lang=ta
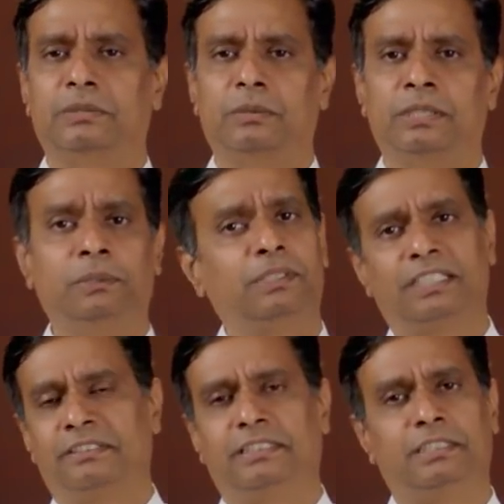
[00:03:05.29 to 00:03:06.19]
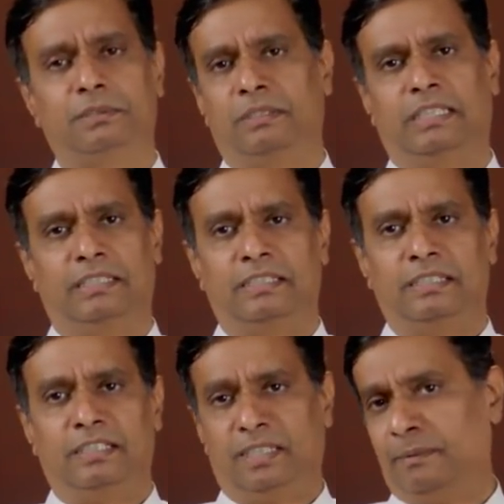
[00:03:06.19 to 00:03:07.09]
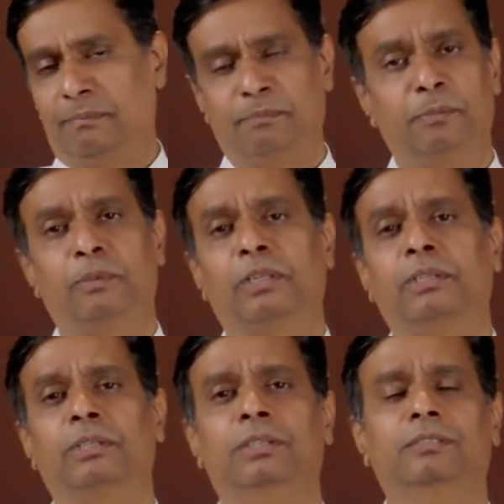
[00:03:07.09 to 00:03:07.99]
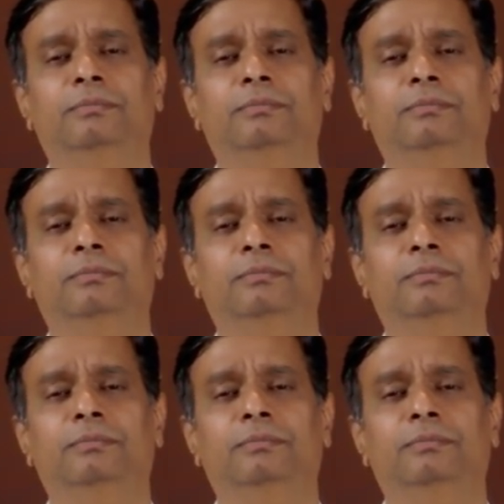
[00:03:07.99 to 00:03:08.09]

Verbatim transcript: சொல்லி ஒரு கவிதையை சொன்னார் நம்ம எப்போ பிறந்தோம்